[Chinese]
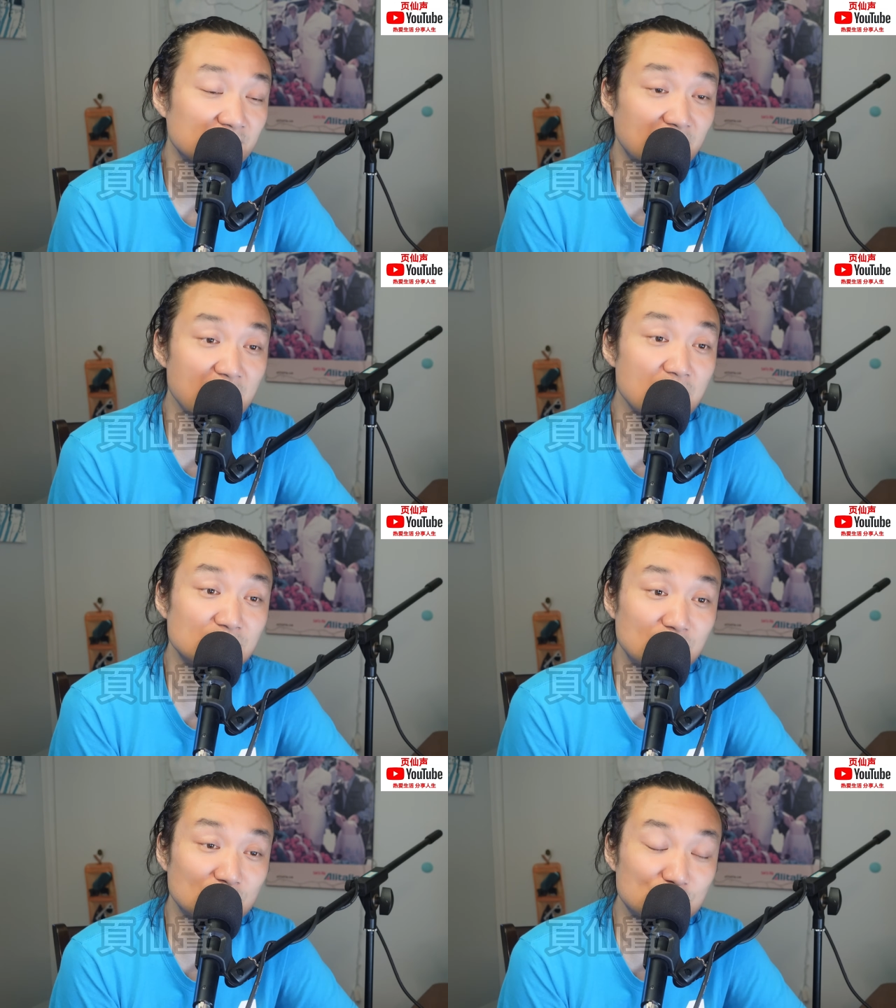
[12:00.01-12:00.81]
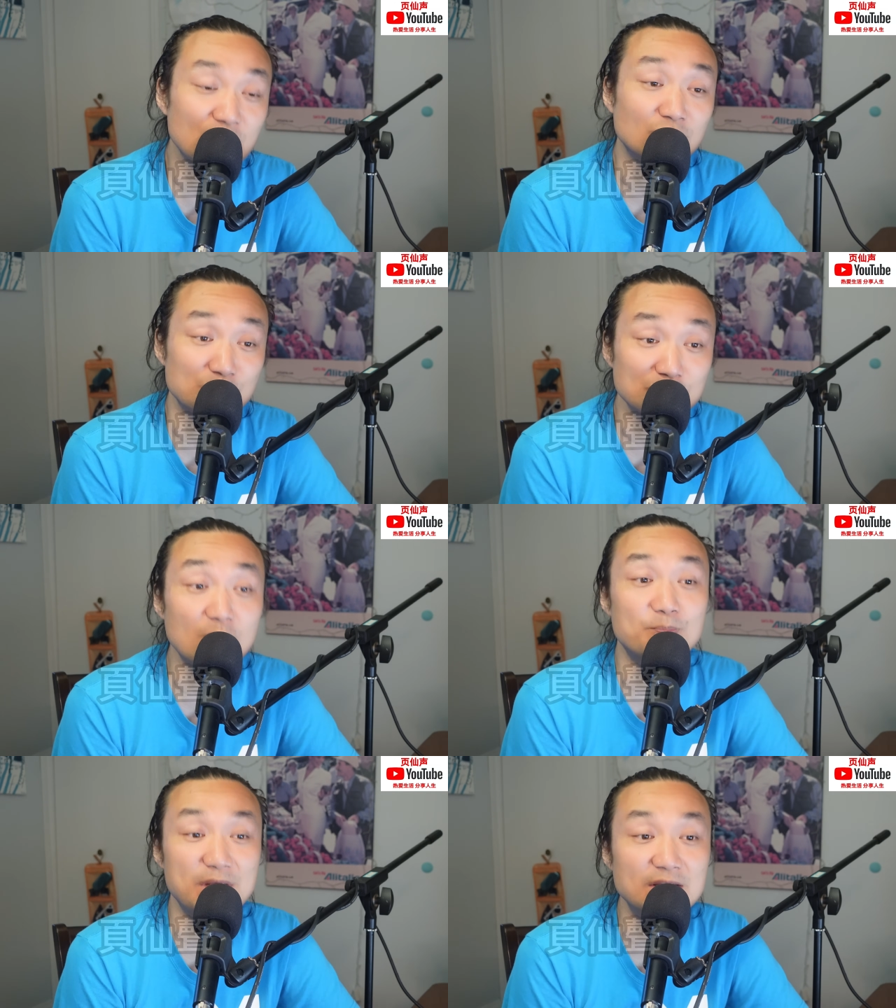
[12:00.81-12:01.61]
大家要要知道什么
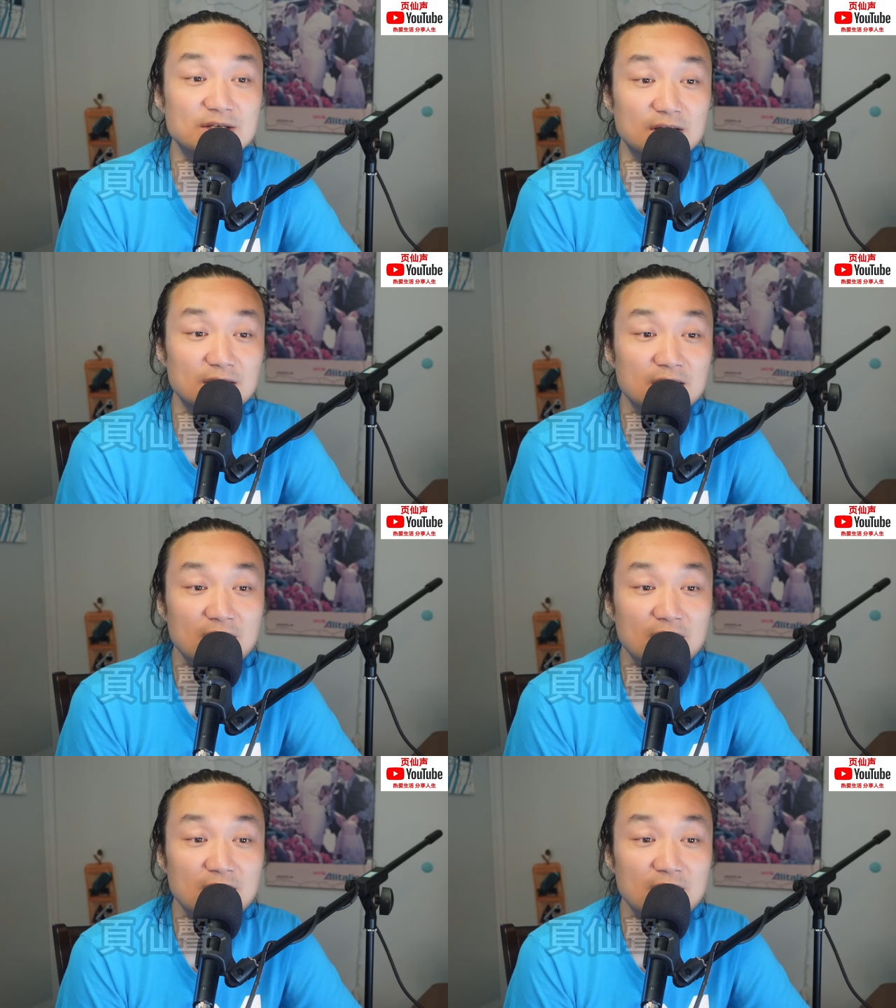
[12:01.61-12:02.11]
叫鞭刑。